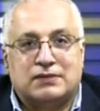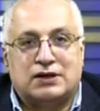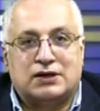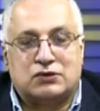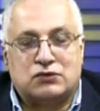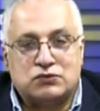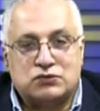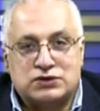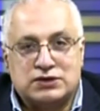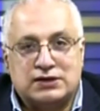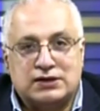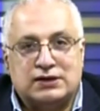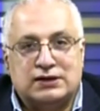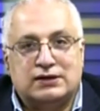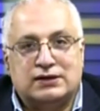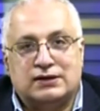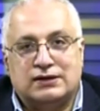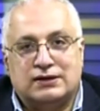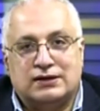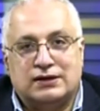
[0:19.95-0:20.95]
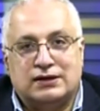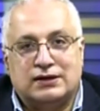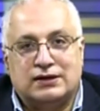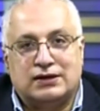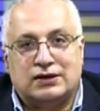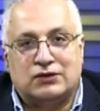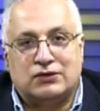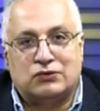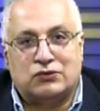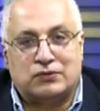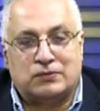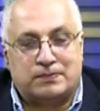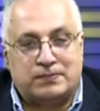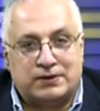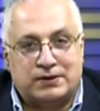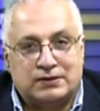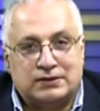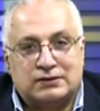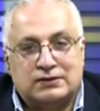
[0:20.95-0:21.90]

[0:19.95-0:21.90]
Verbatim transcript: الروسي الى اوروبا